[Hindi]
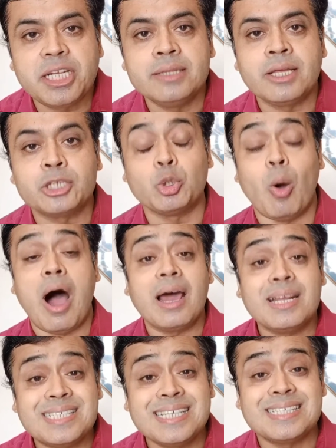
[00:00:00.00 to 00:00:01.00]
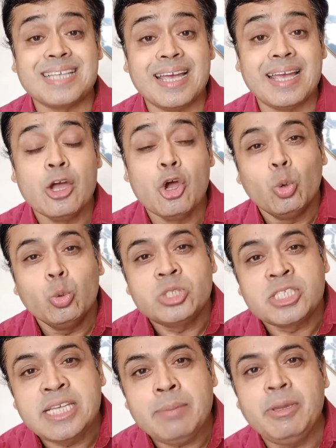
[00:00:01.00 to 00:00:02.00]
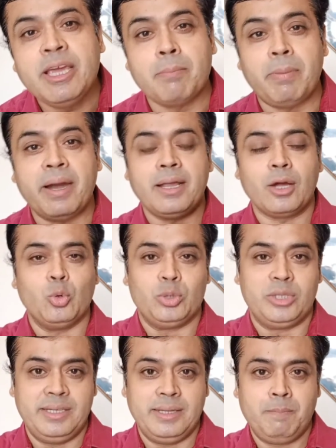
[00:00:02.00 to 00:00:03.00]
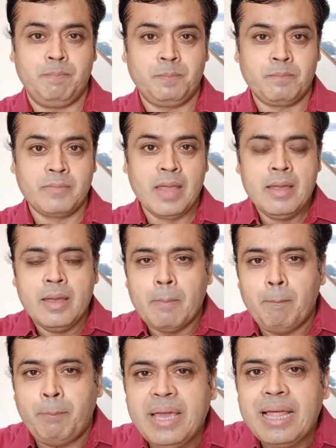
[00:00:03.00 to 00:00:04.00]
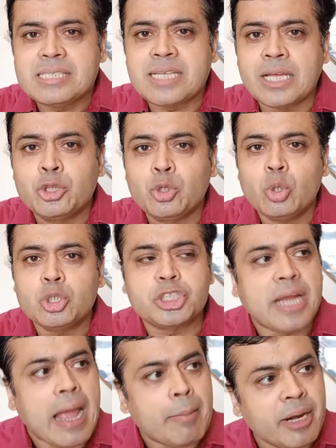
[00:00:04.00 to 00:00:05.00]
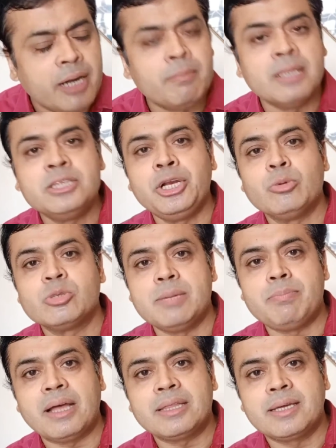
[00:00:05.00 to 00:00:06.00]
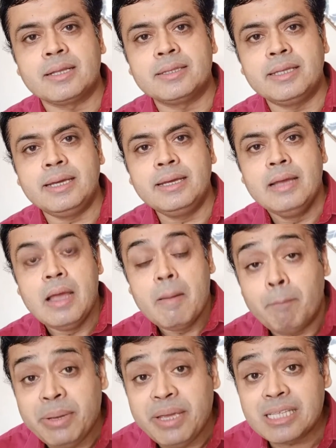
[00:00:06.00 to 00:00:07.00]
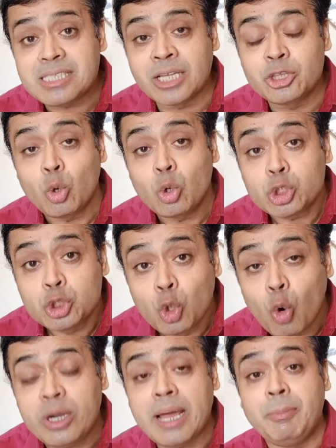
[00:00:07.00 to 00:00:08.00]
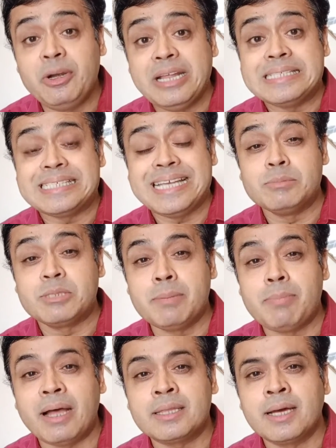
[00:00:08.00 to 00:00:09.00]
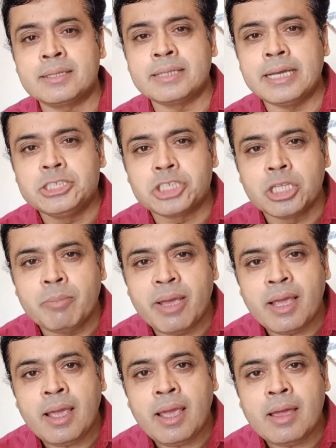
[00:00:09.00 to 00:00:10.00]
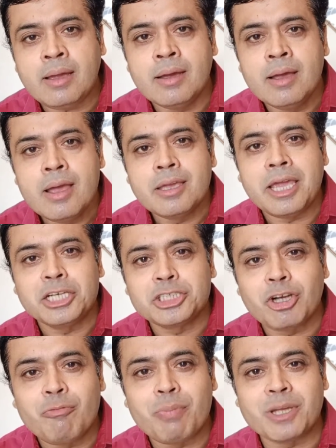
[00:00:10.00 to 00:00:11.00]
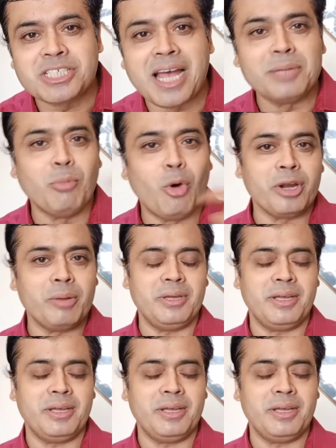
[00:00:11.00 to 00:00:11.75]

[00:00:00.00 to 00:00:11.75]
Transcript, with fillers: के अंदर जो आरएसएस है उसकी भी एक बैठक होती है बीएल संतोष कैबिनेट मंत्रियों से बात करते हैं बीएल संतोष दो डेप्यूटी सीएम से बात करते हैं जिनमें एक केशव प्रसाद मौर्य